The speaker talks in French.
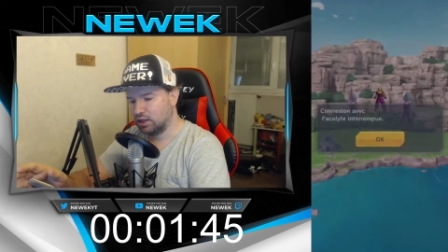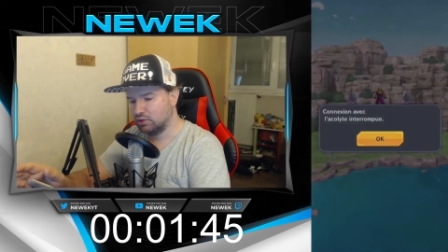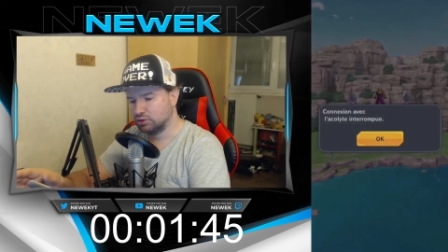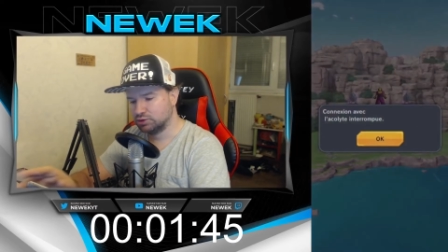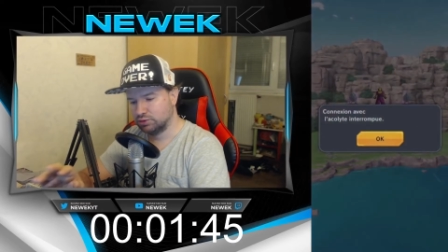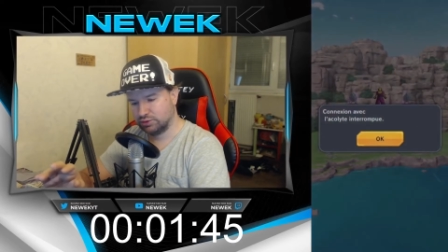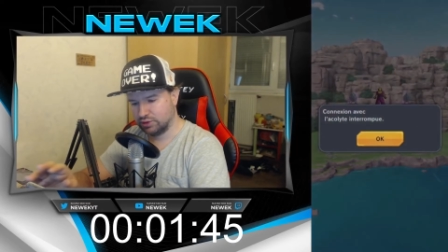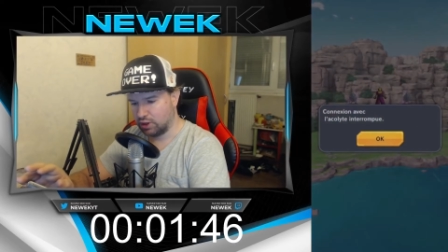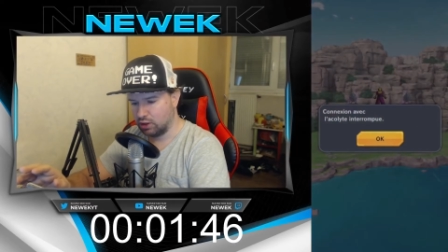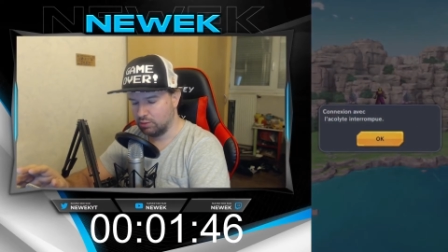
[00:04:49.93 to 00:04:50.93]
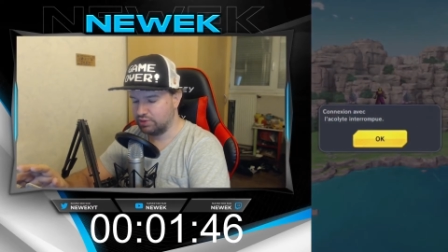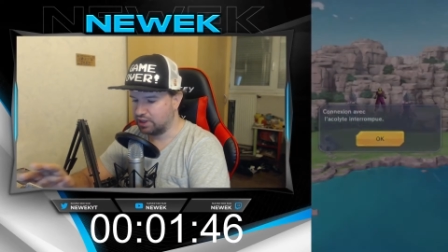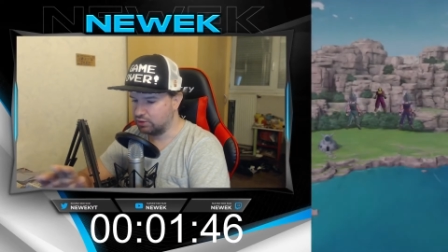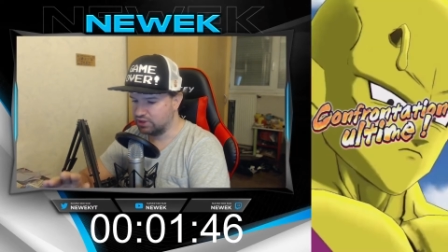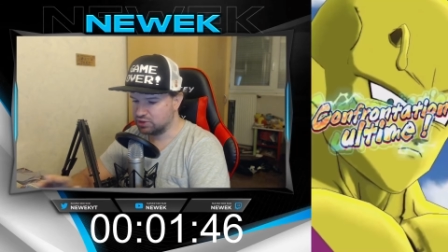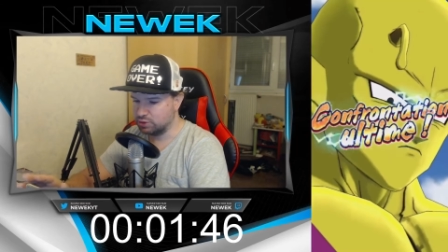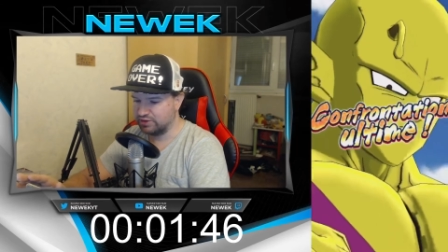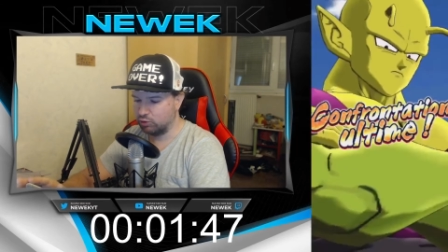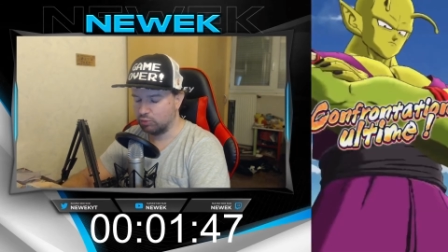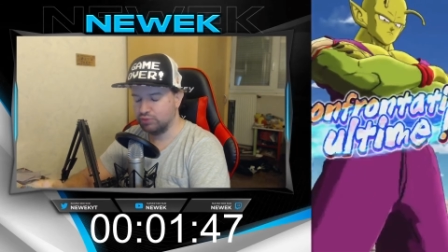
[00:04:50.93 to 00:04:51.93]
le jeu, hop, il y a connexion
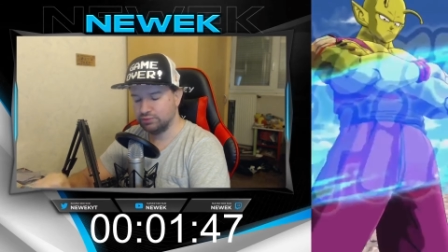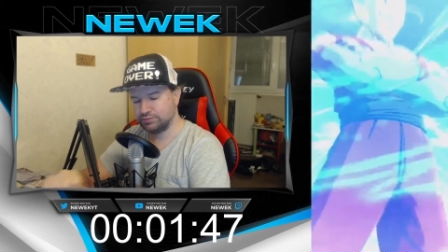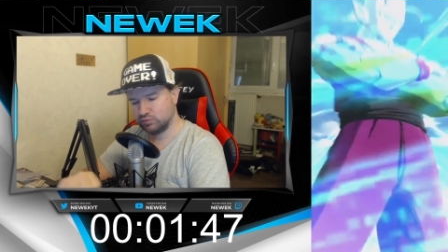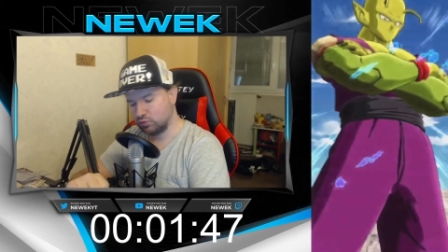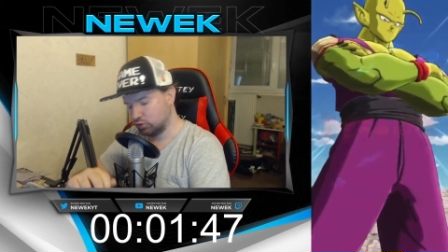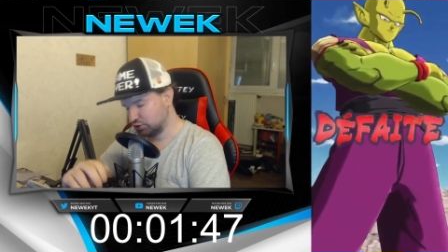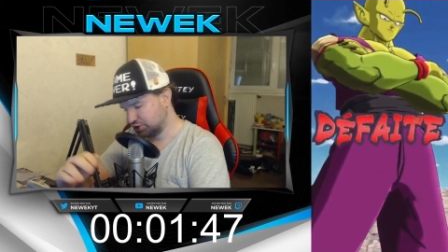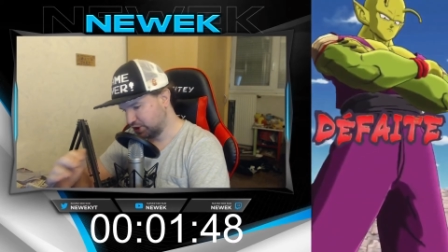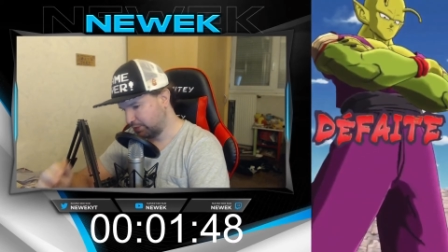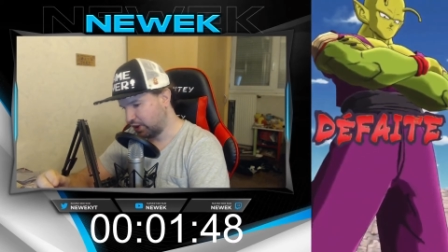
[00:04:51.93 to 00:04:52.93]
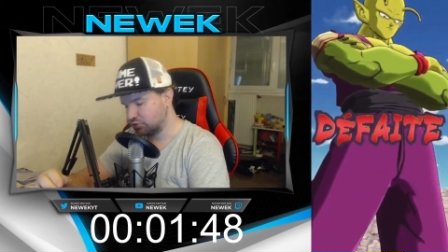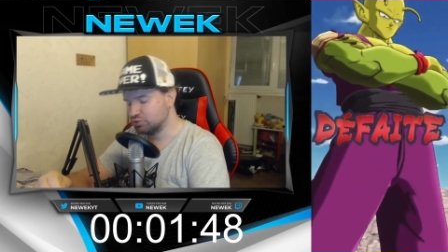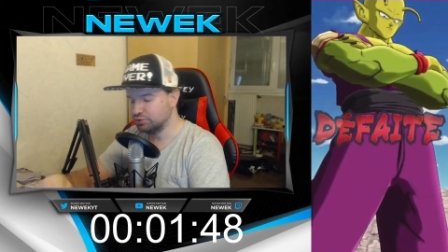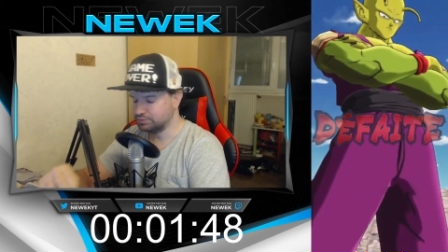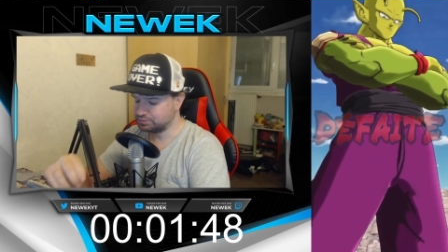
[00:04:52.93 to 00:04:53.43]
interrompue. J'ai perdu.